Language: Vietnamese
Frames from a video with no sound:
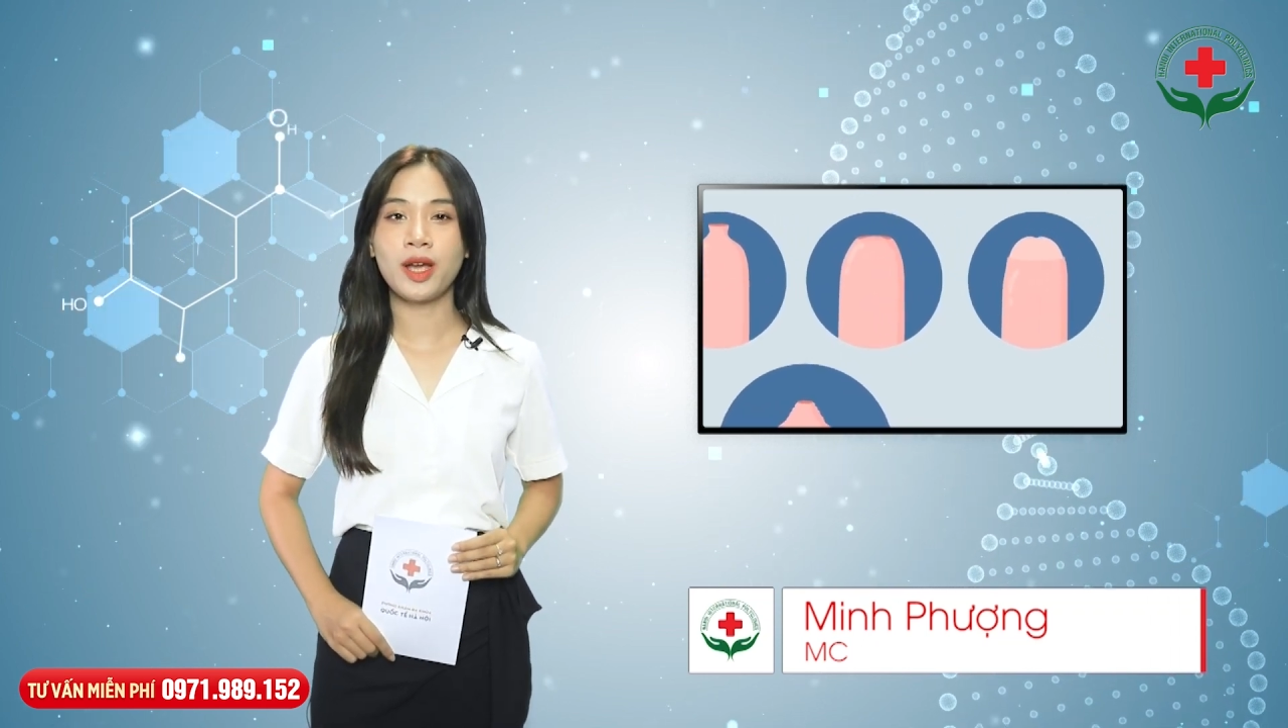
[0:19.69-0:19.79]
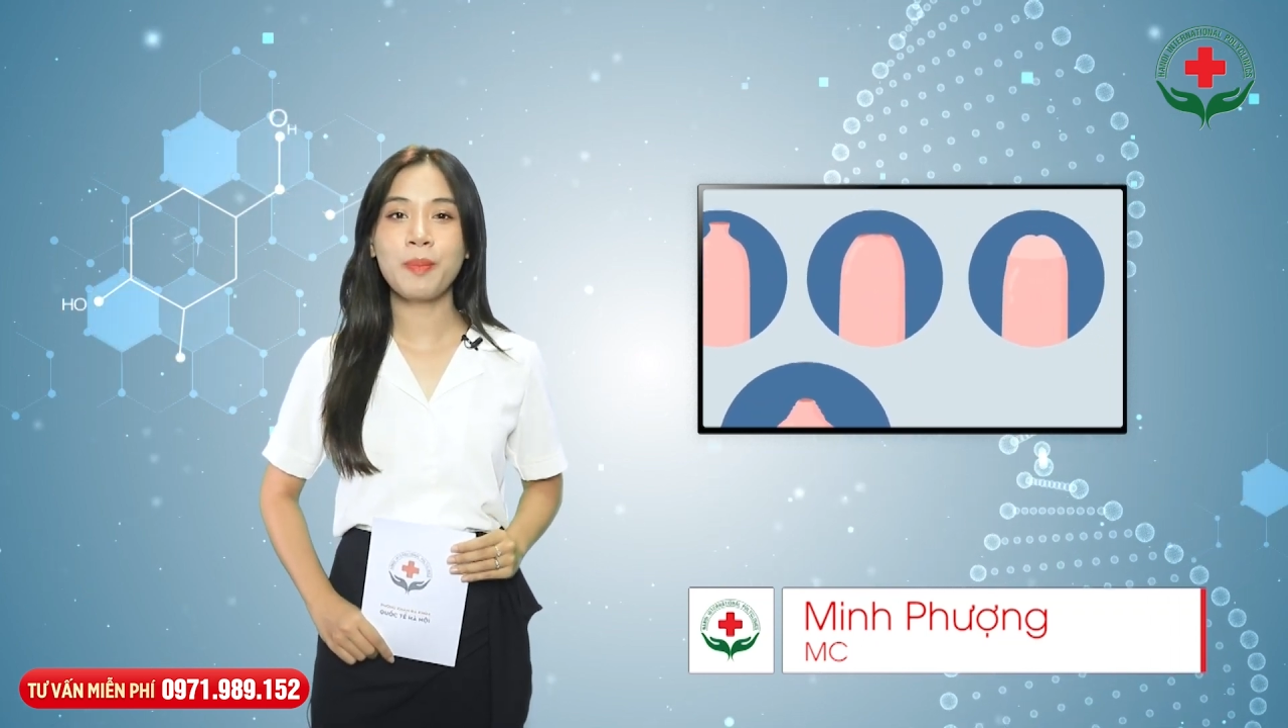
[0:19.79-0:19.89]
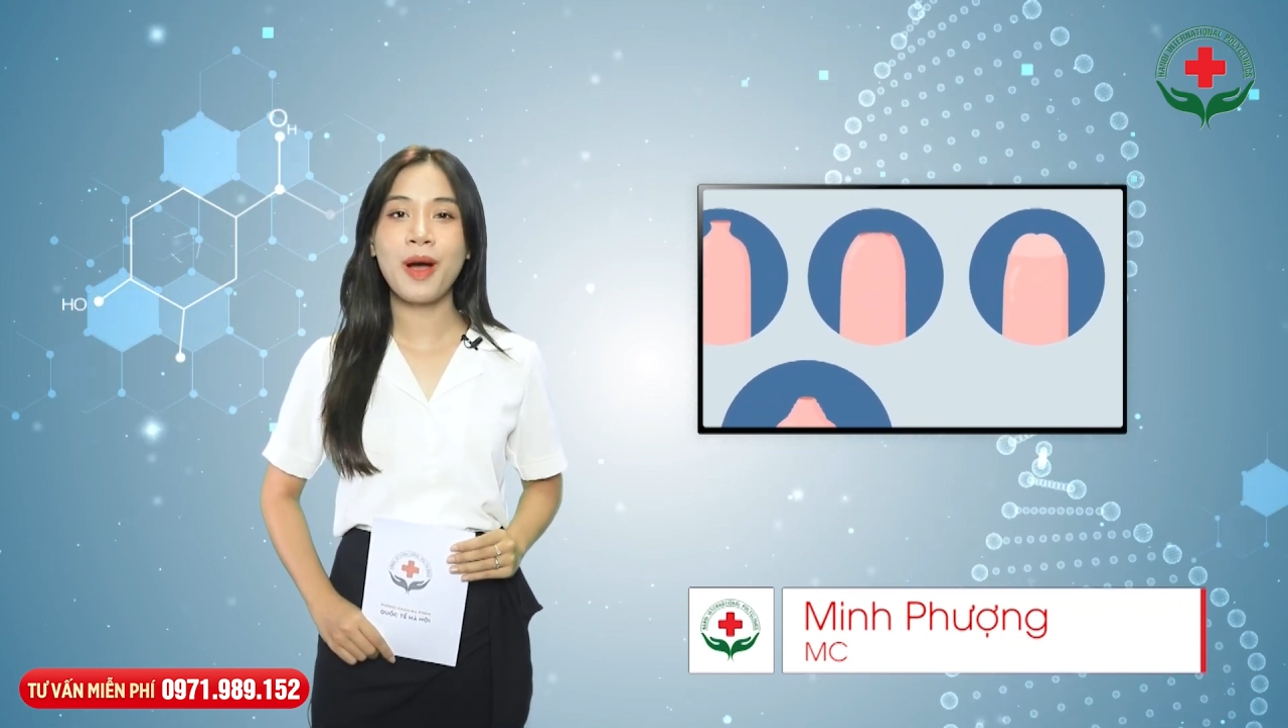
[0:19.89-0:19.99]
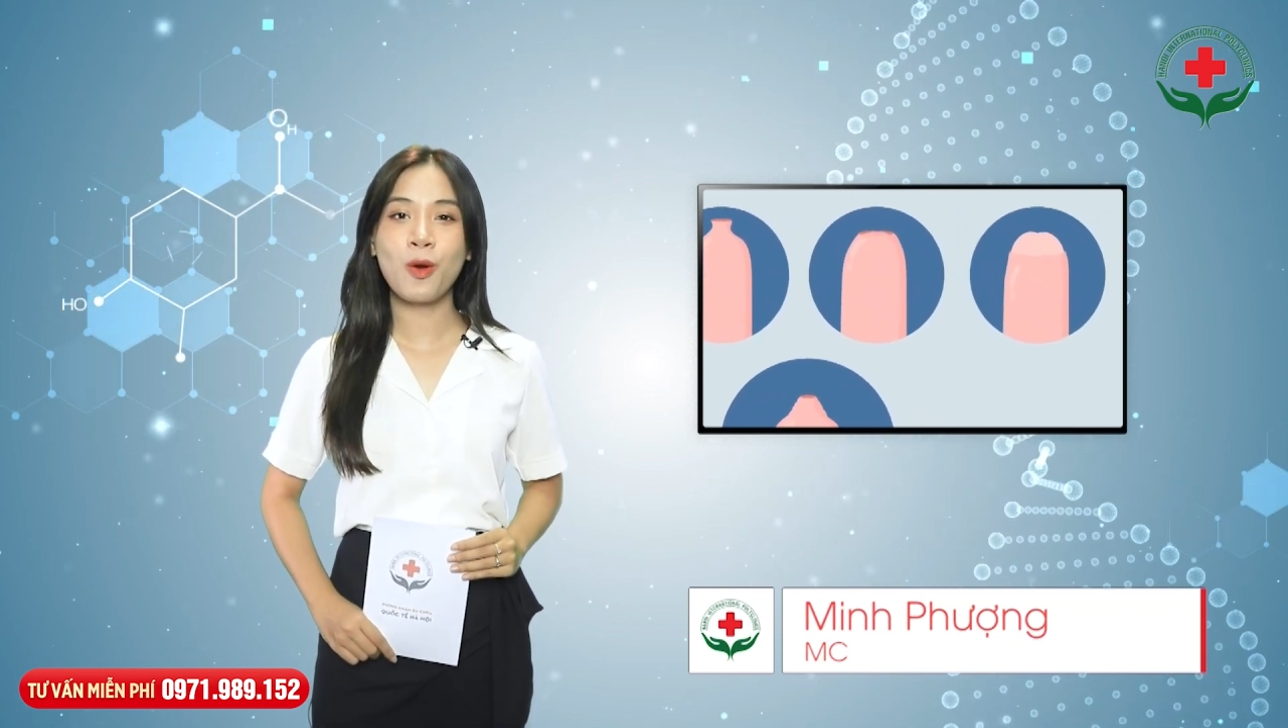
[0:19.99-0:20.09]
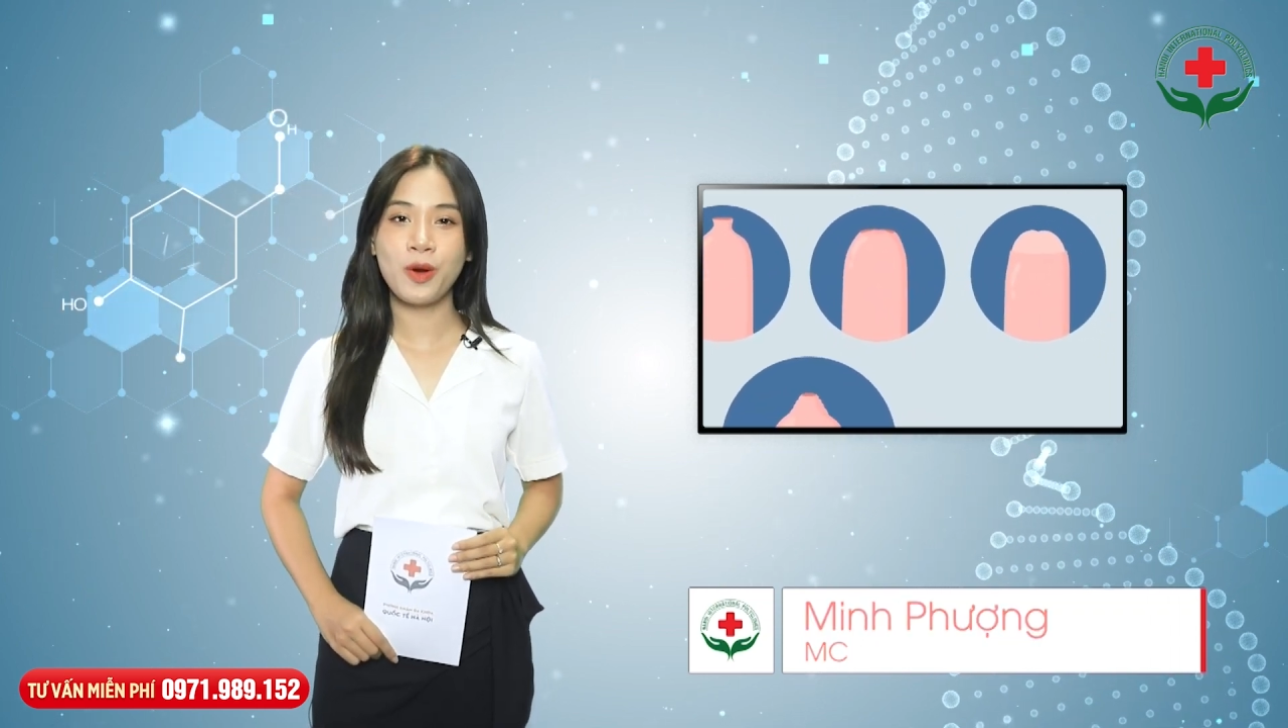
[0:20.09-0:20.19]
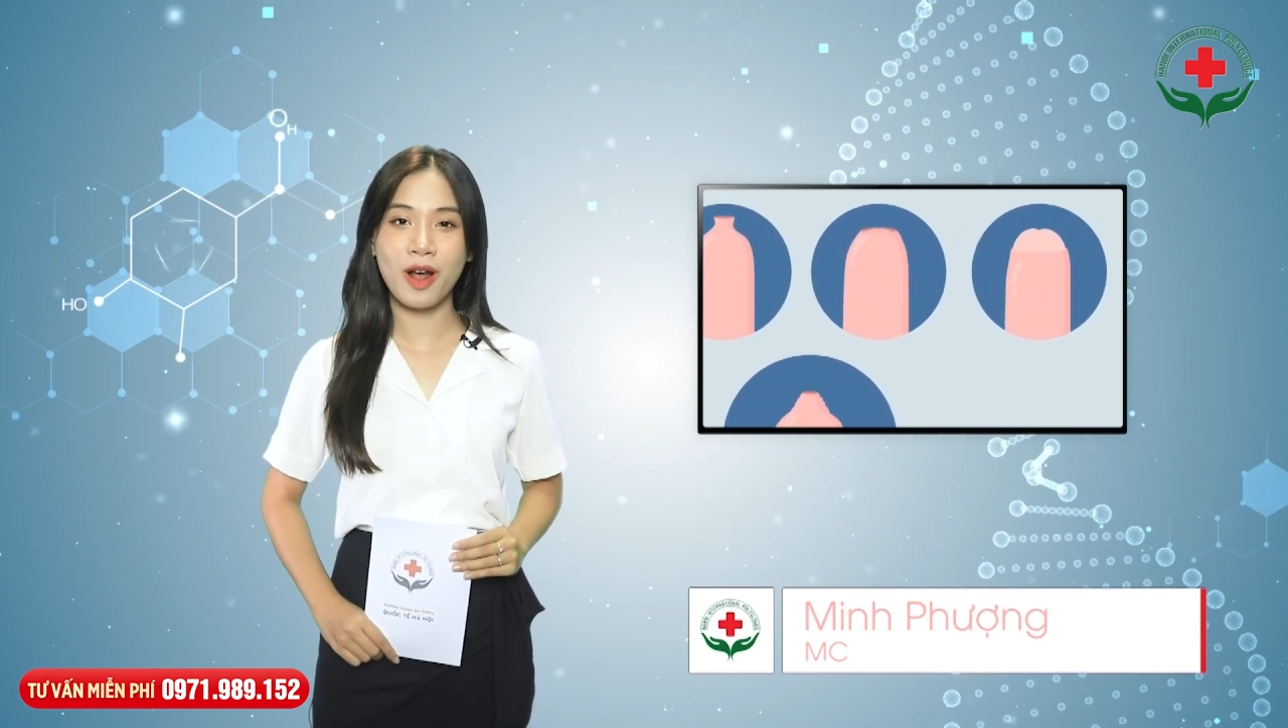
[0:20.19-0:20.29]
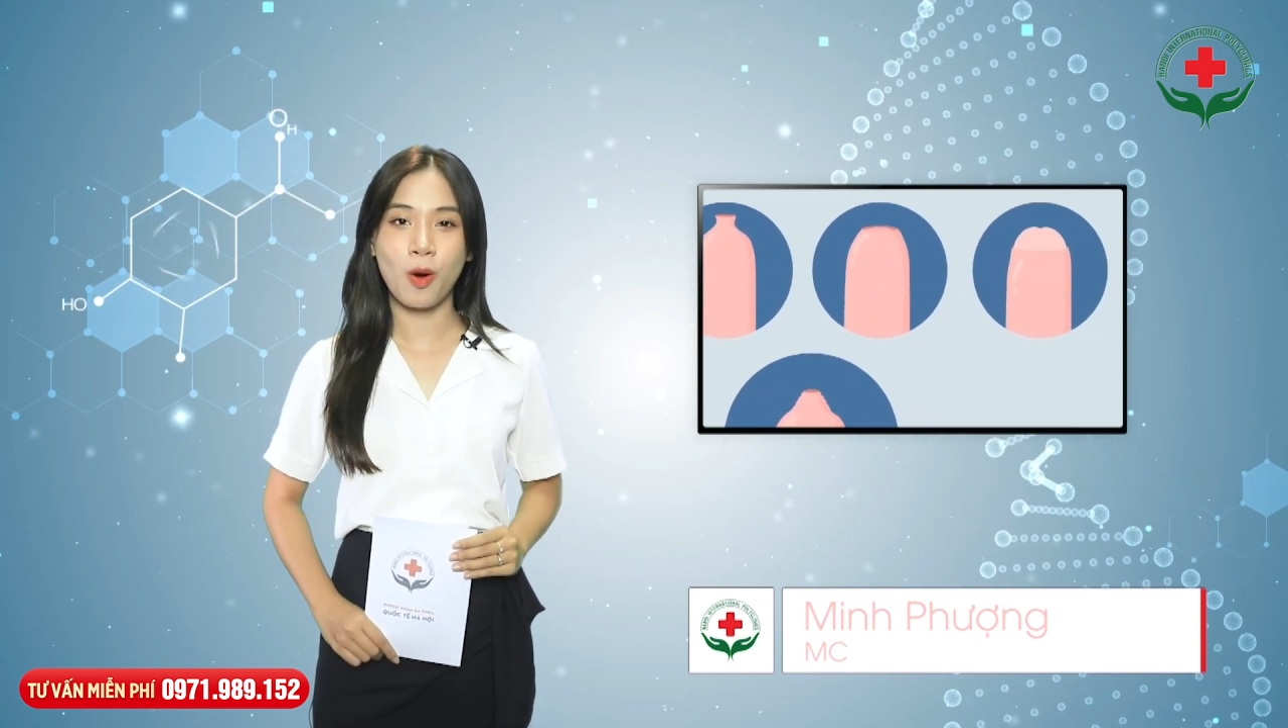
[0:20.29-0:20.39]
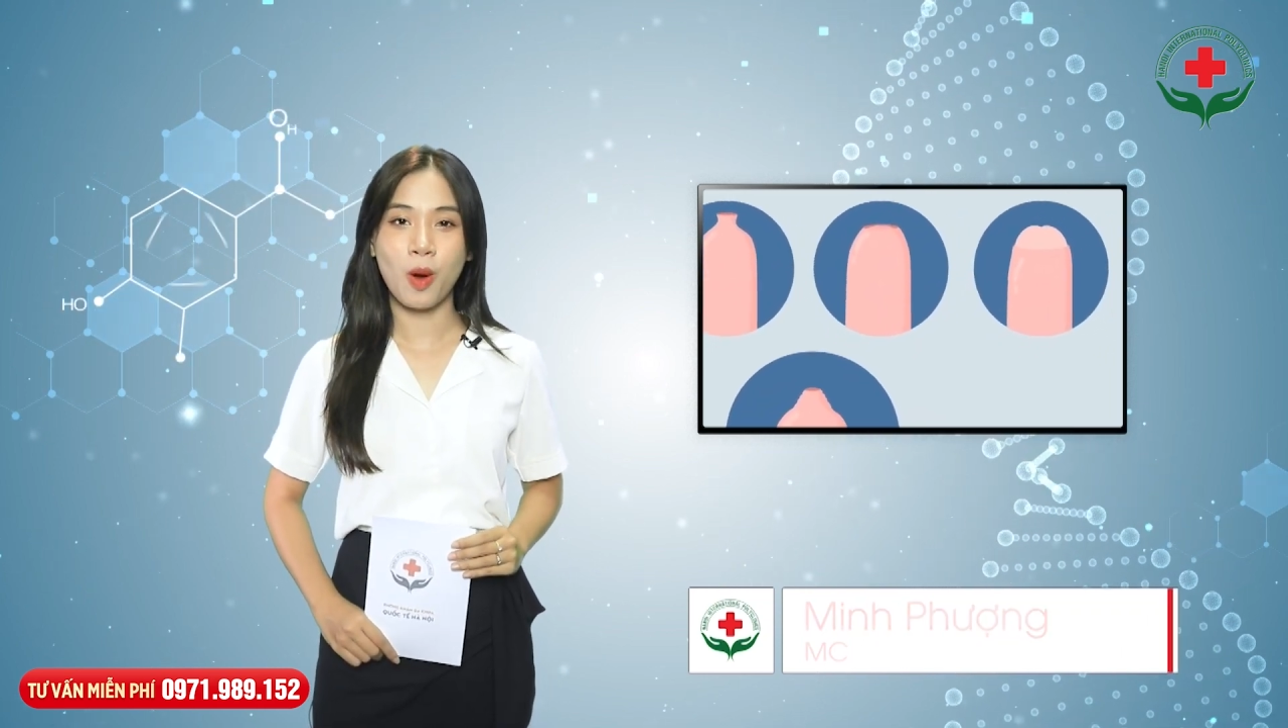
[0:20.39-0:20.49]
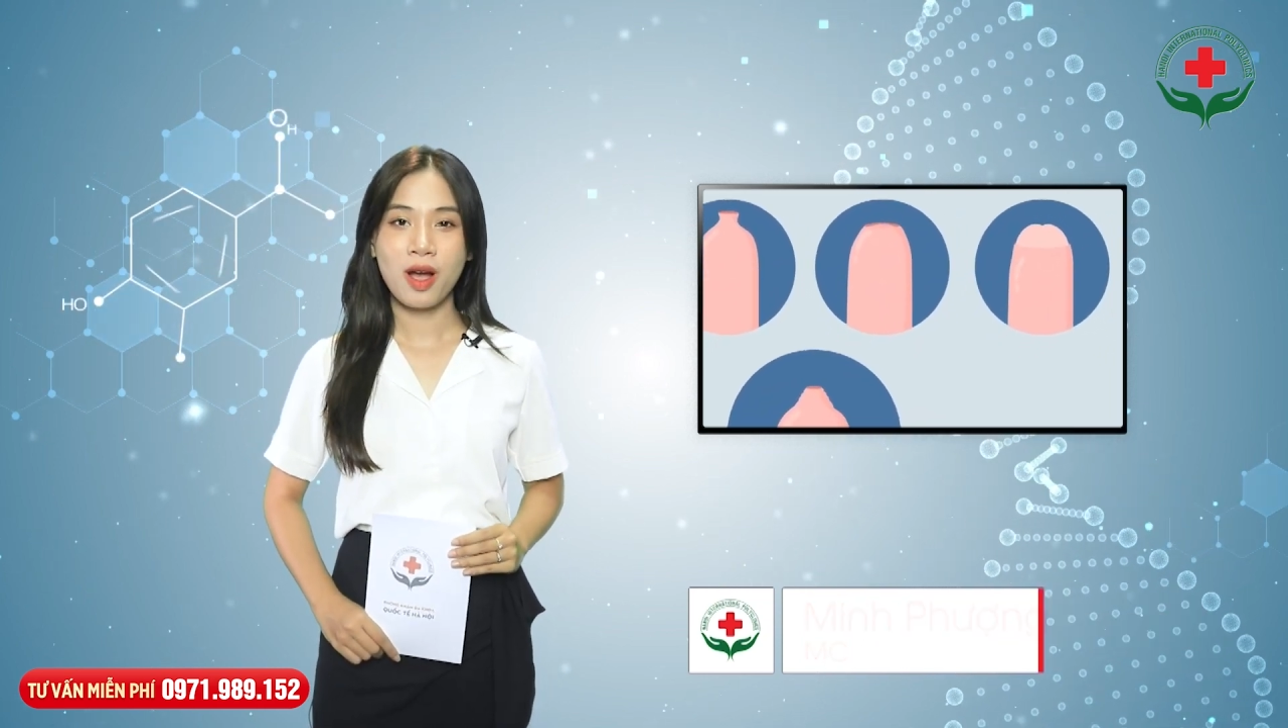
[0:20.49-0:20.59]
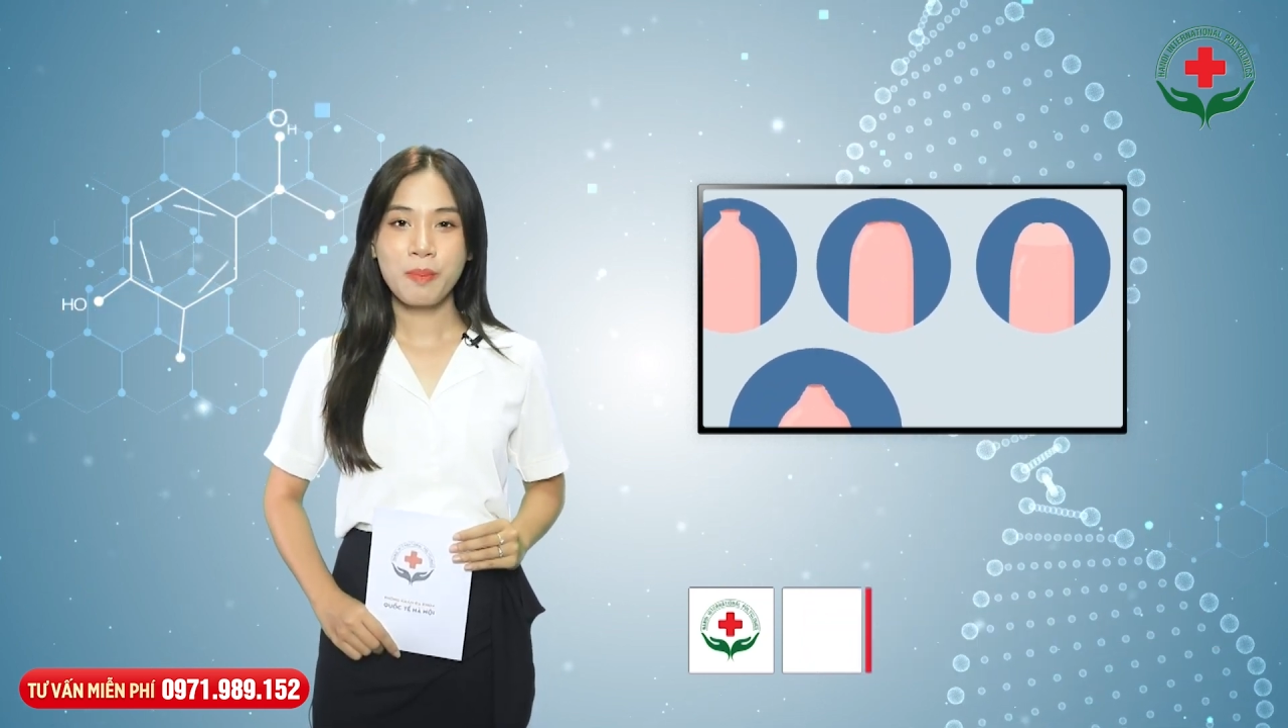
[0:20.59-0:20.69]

cắt bao quy đầu,